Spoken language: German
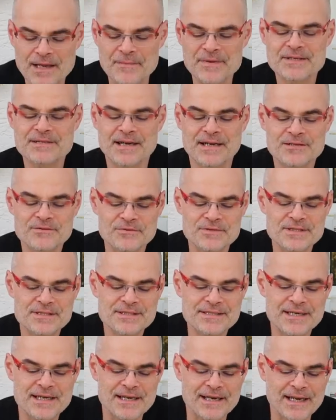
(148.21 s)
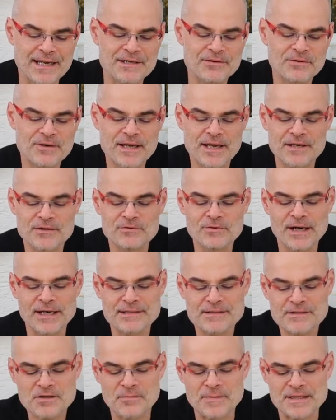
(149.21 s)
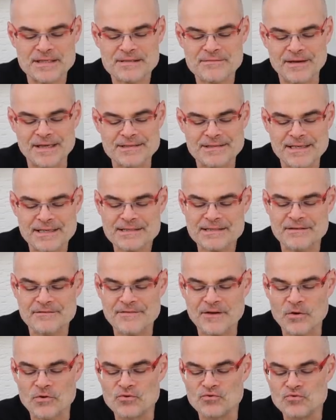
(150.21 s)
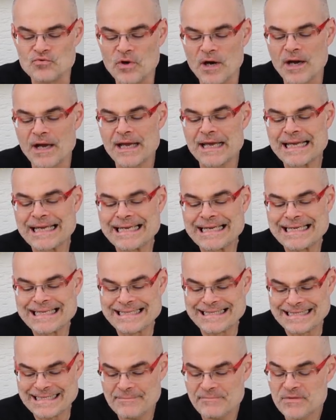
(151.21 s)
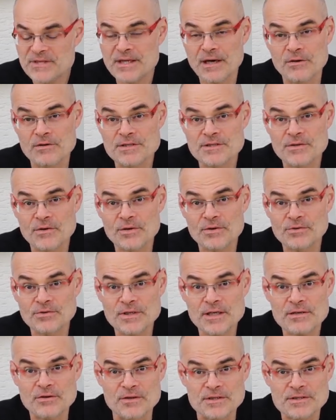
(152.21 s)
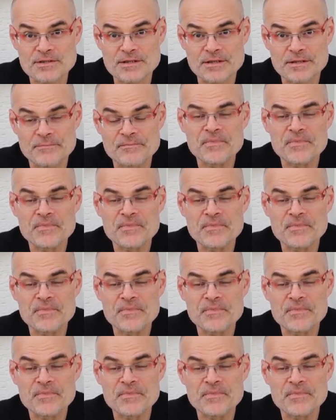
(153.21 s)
Damit hat uns der Renault Kangoo 1,2 16V nur 7000 Euro gekostet.